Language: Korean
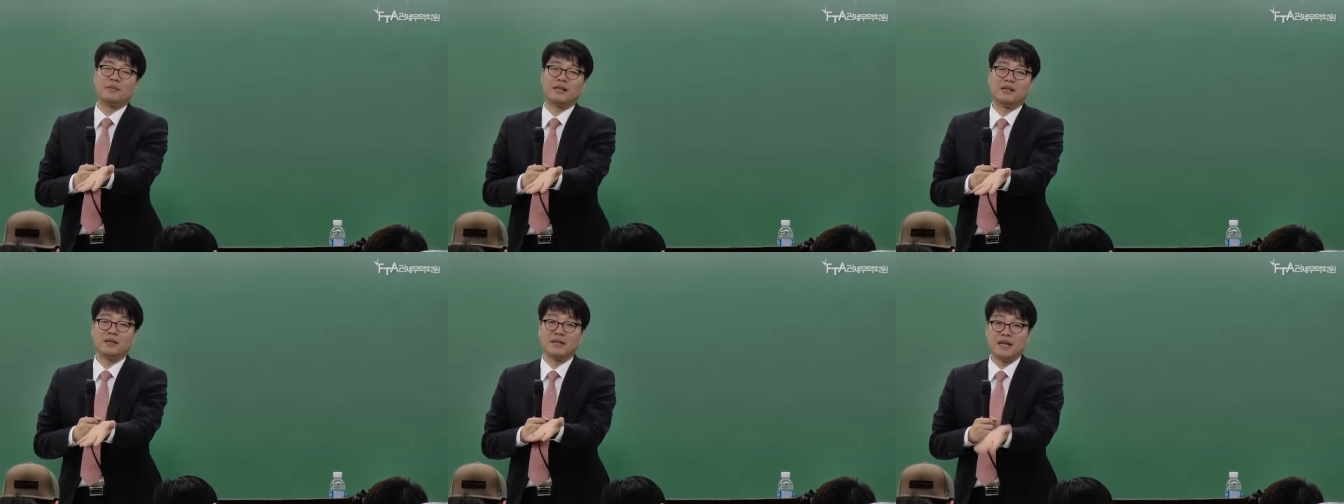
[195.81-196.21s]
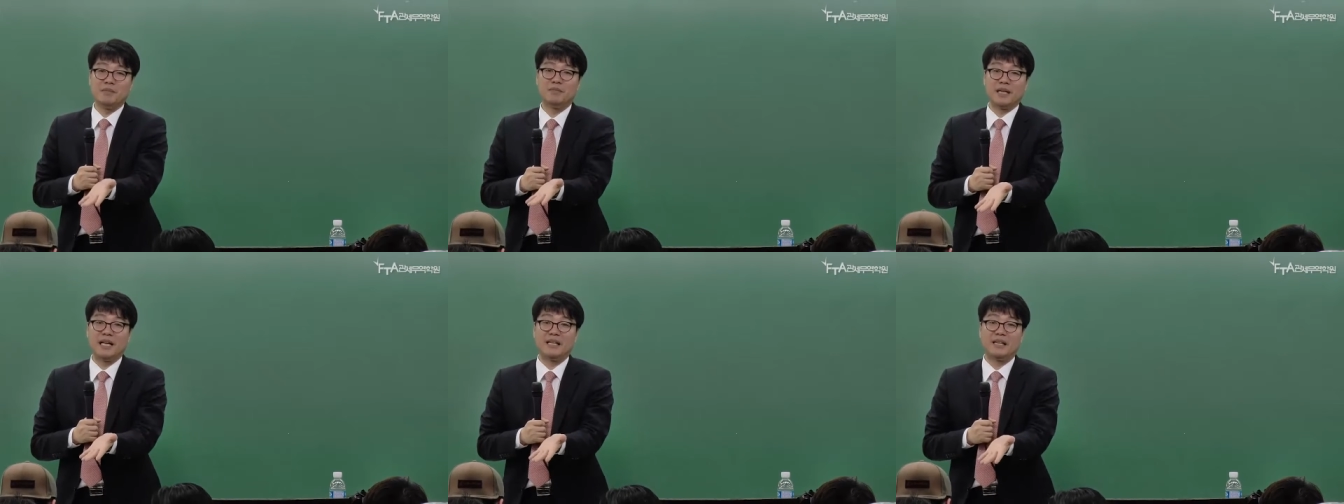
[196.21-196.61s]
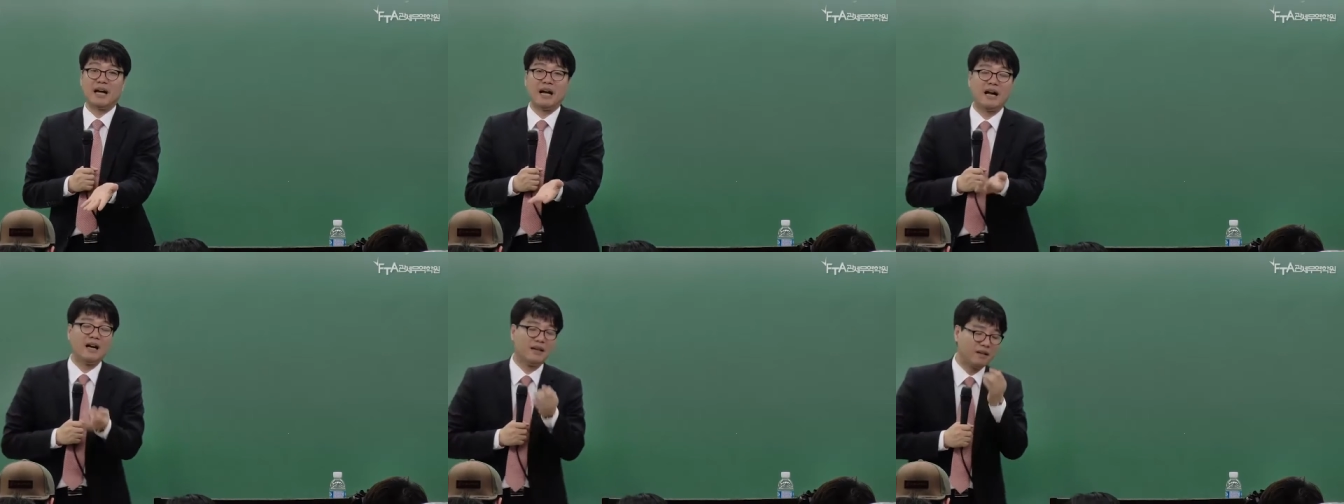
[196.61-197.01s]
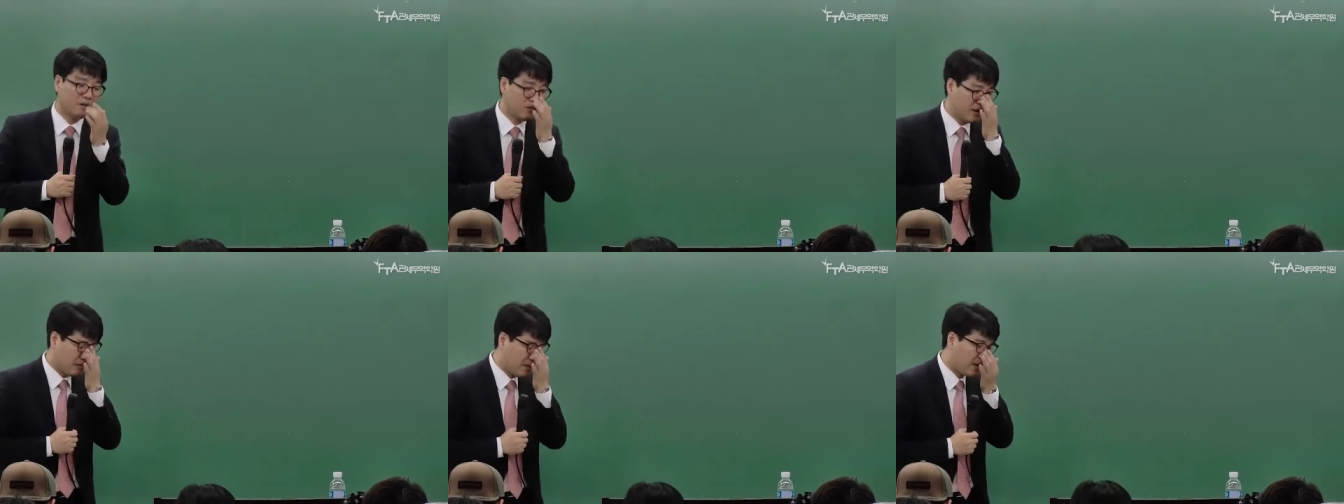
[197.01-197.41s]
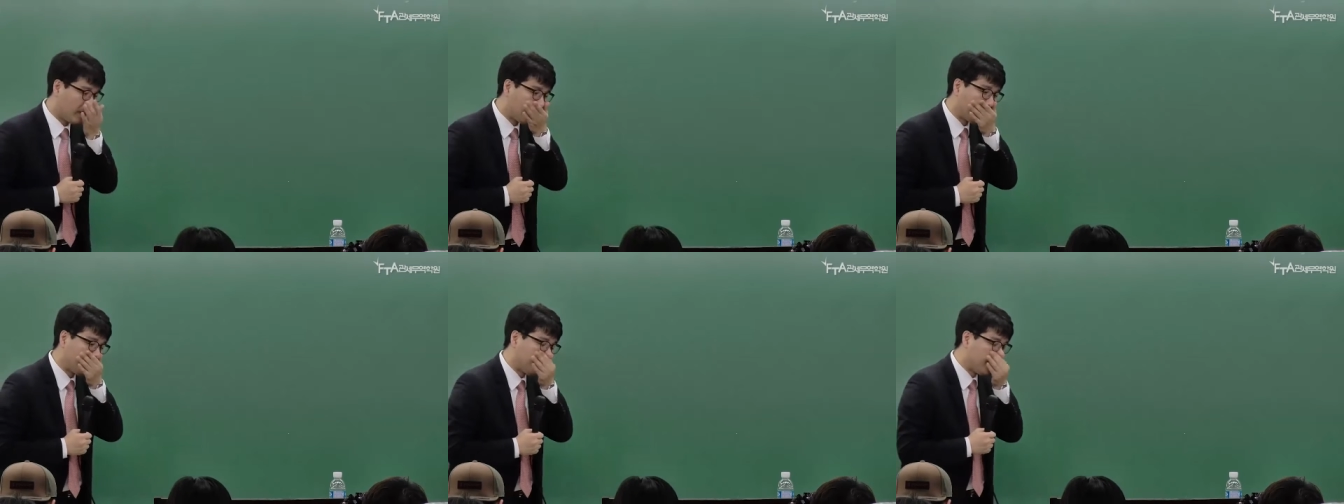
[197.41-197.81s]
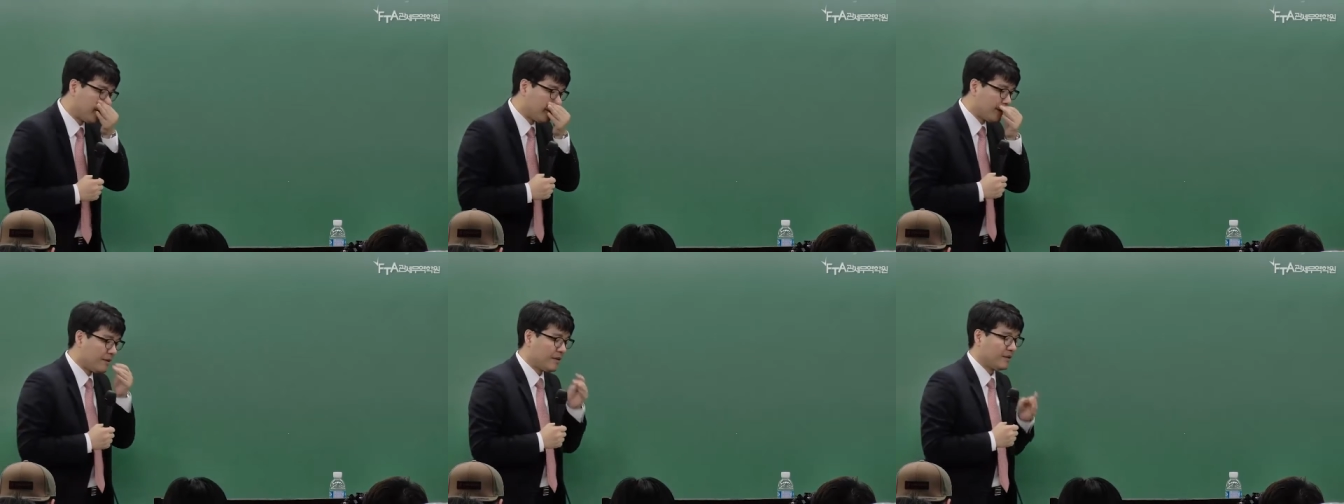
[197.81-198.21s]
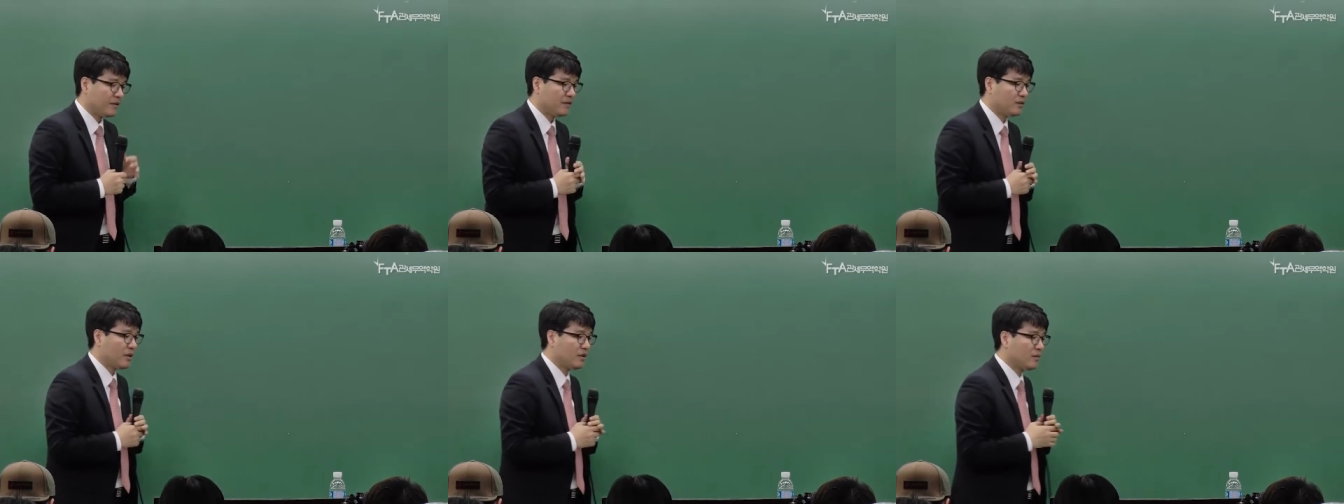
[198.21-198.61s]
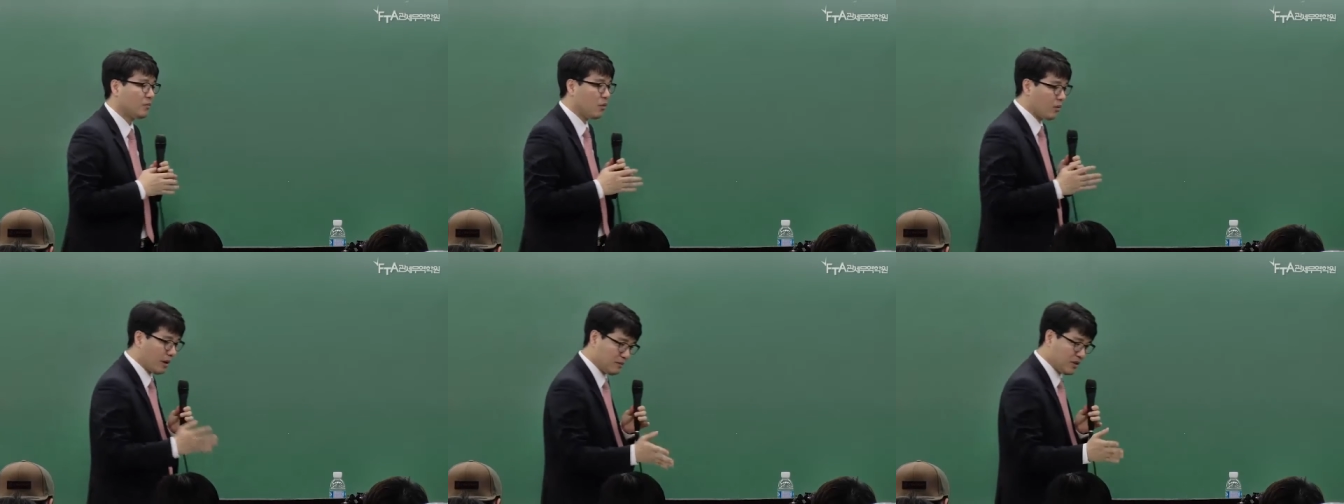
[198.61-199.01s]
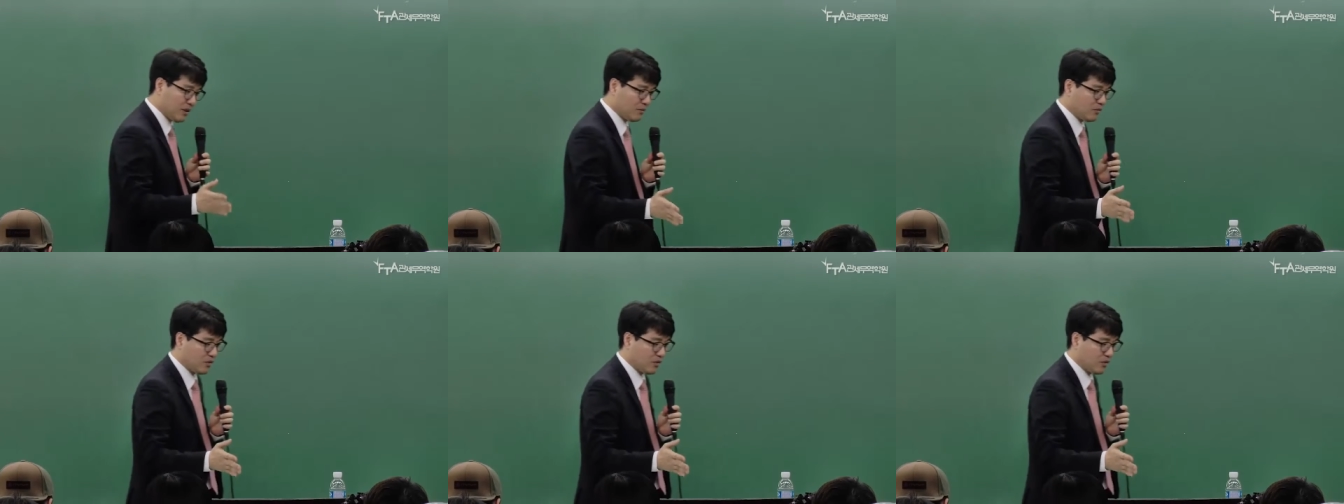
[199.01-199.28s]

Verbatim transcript: 만약에 개입돼 있다라고 하면 그건 굉장히 복합적인